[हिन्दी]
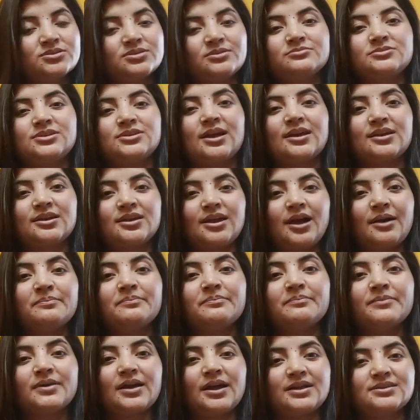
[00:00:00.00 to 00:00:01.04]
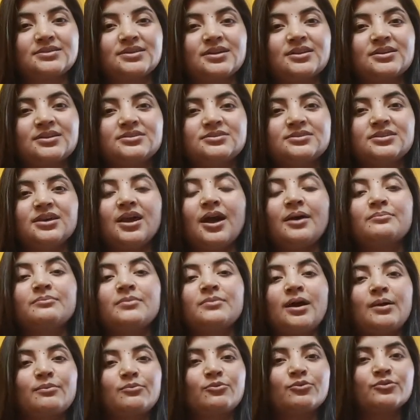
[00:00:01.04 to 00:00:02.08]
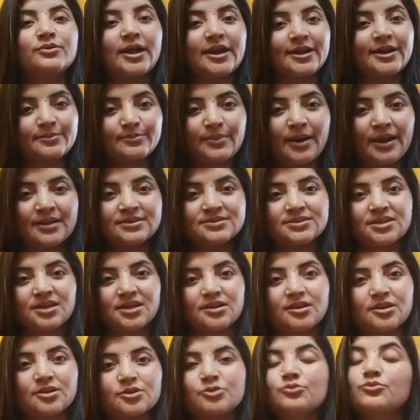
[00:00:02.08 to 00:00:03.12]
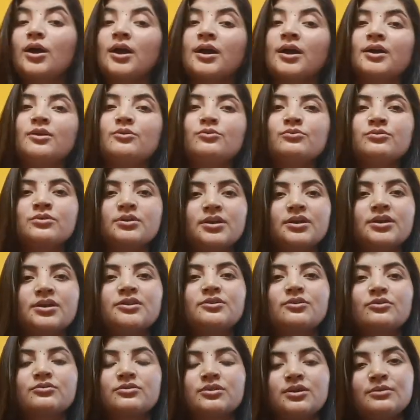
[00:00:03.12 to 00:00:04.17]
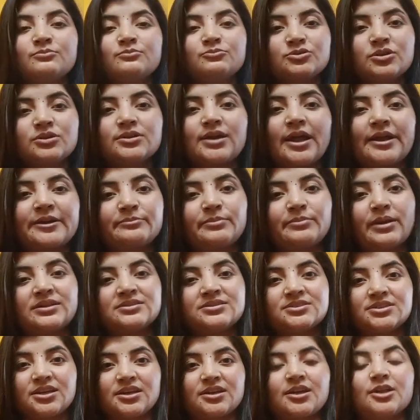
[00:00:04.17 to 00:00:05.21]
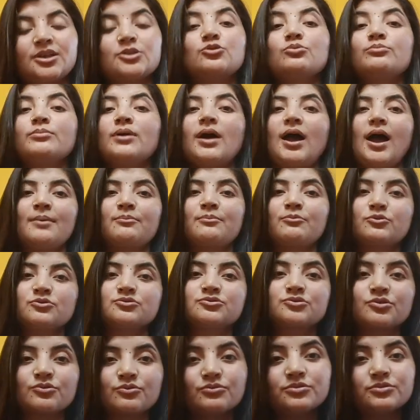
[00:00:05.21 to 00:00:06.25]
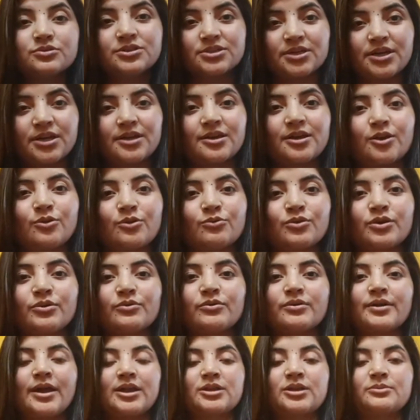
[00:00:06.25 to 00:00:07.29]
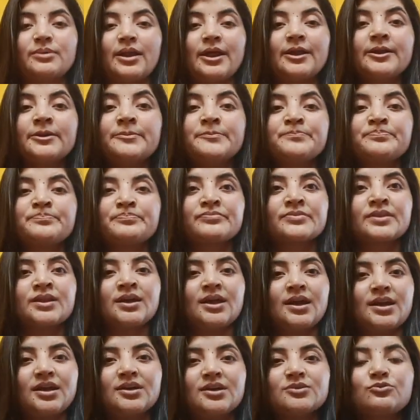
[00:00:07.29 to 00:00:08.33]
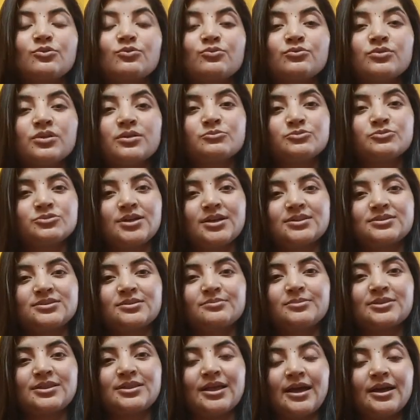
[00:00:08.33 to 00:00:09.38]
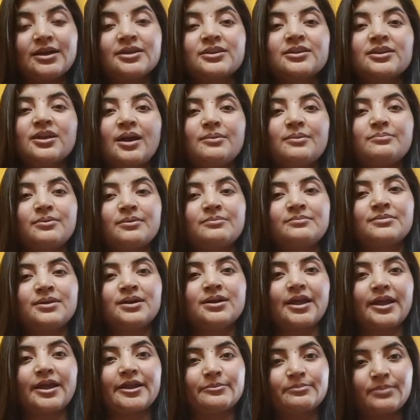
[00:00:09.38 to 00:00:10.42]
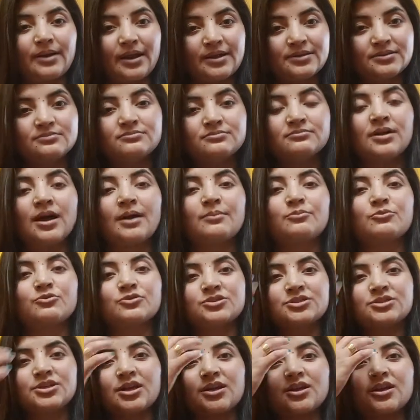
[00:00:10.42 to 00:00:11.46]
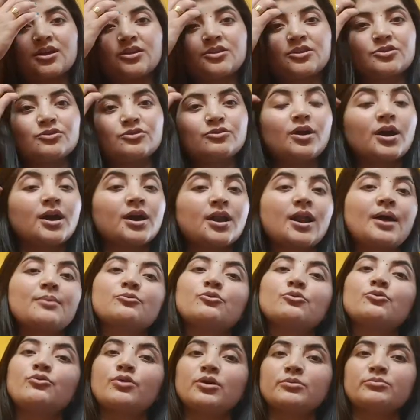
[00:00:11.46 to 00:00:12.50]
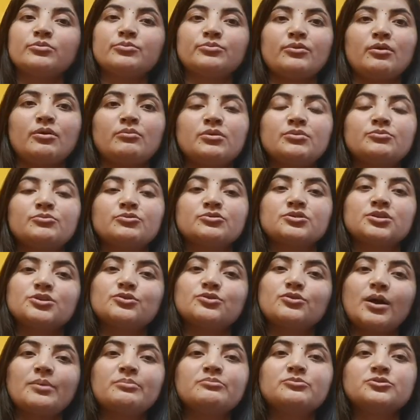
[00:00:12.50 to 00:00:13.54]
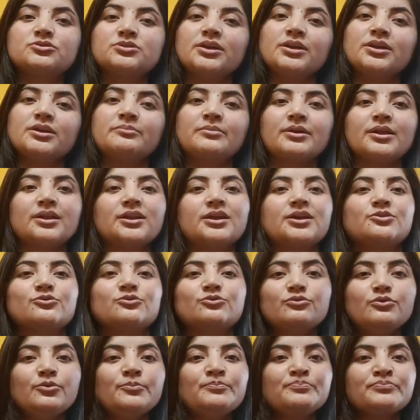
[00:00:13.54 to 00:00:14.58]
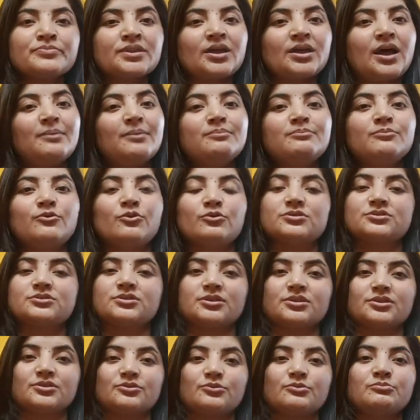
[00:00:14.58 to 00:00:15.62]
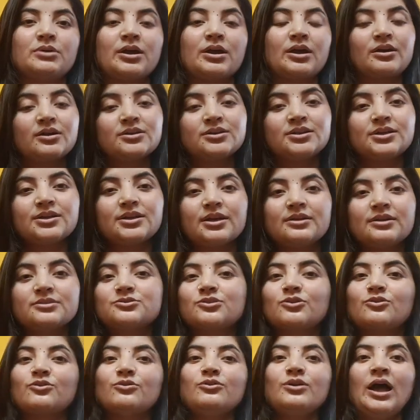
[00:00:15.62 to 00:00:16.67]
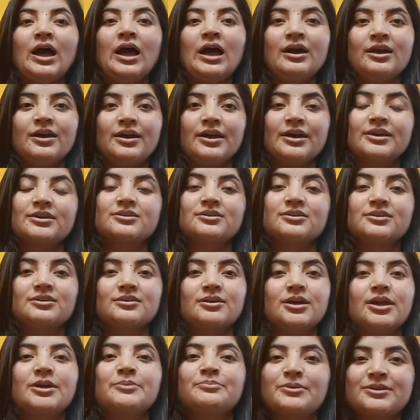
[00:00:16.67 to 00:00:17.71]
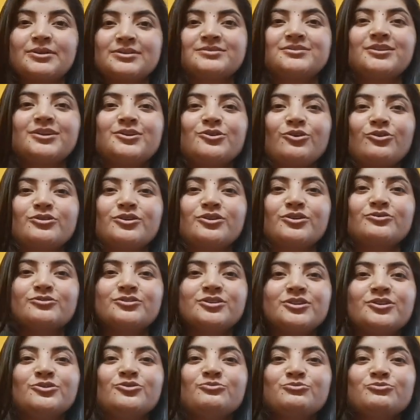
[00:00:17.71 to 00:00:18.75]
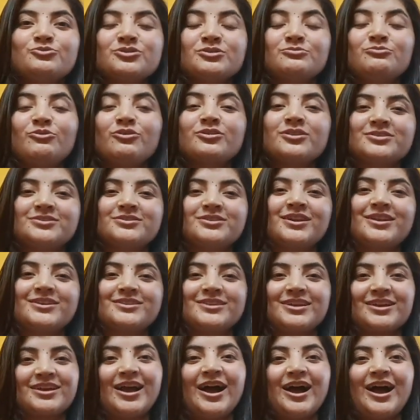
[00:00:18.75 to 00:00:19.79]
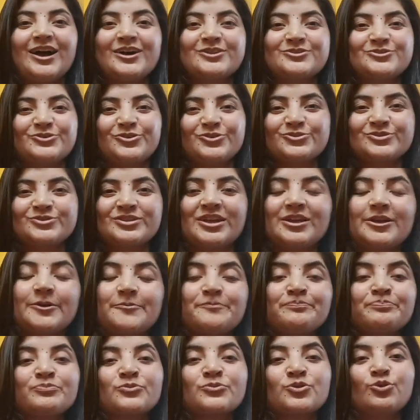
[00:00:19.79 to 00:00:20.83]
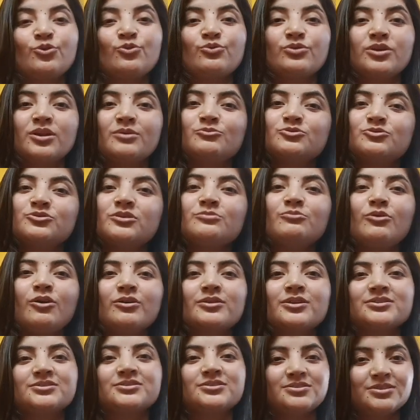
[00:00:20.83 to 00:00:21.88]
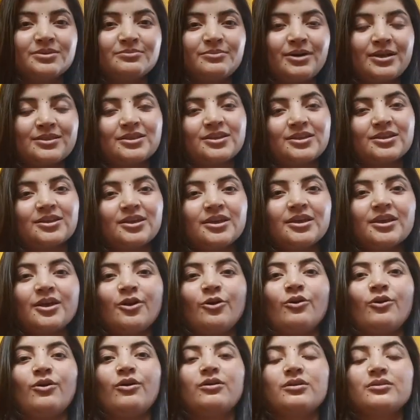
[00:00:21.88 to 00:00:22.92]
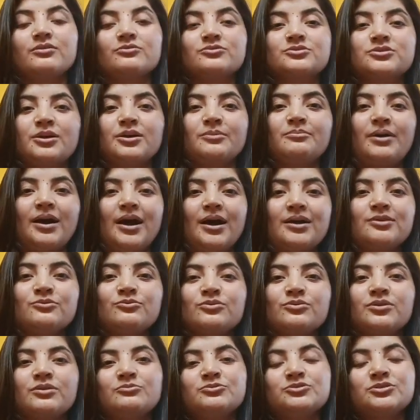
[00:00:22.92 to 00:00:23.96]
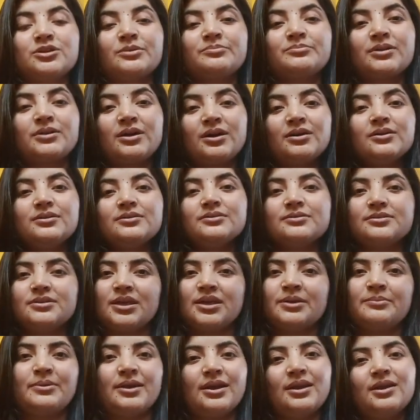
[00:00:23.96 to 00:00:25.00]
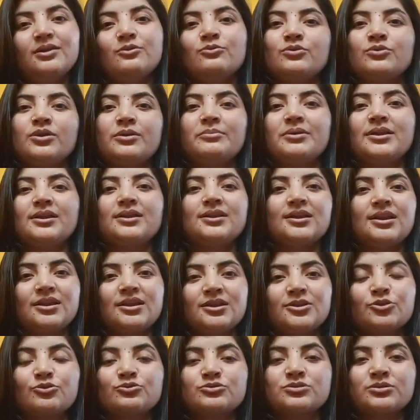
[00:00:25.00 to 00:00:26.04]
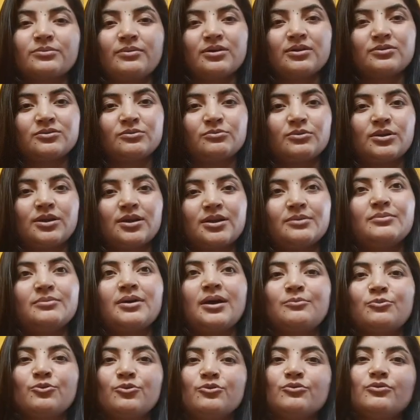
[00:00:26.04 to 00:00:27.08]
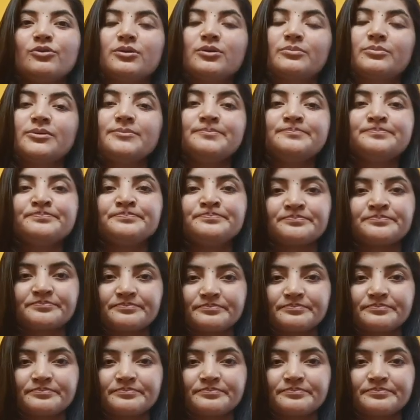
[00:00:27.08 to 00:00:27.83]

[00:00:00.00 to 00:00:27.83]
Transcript: मुझे समझाया कि आप ऐसा कीजिए अब मैं आपको डाइट प्लान शेयर करती हूँ अगर उनकी डॉक्टर ने मुझे डाइट प्लान शेयर किया तो मैं आपको ज़रूर शेयर करूँगी वो डाइट प्लान है ना तो उनने मुझे ऐसे बताया कि आप अपना डाइट प्लान मैं आपको शेयर कर देती हूँ अगर आपको कोई भी प्रॉब्लम होती है तो आप मुझे ईमेल के थ्रू आप बोल सकते हो मैं कहा ठीक है चलो एक एक पर्सनल डॉक्टर होती है ना तो मुझे बहुत अच्छा लगता है कि हाँ चलो सही है तो उनने मुझे बहुत अच्छे से बातें की और उसके बाद उनने मुझे अपना ईमेल उनने मेरी ले ली तो उसके बाद उन्हें बोला कि मैं आपको कोई भी